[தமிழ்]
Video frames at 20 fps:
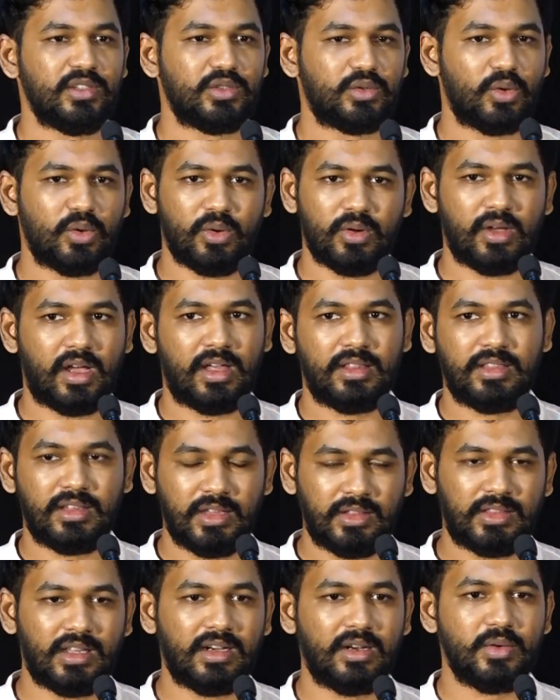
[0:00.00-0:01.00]
ஸோ அது
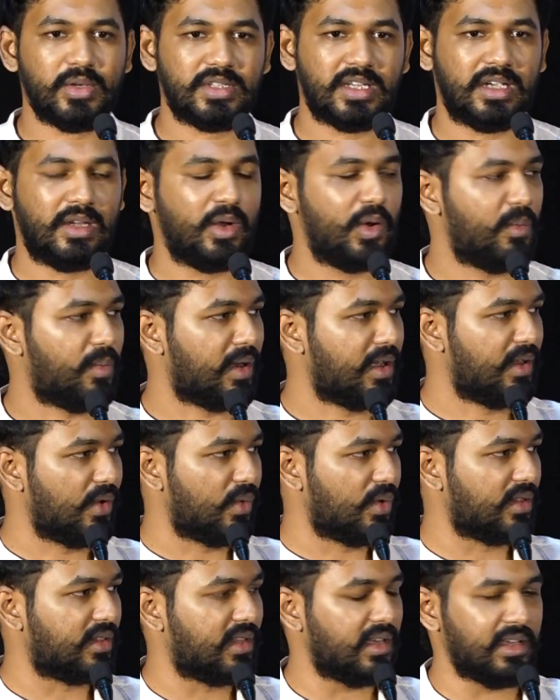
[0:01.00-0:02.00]
இத்தனை விஷயங்களும் பண்ணி
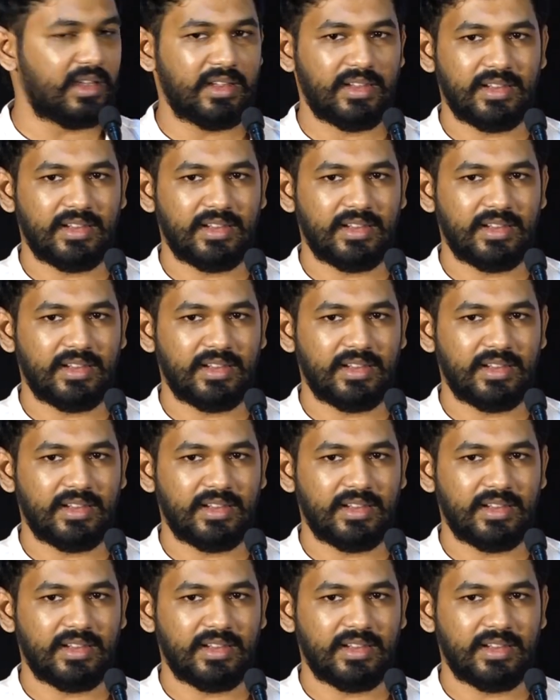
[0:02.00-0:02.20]
கொடுத்த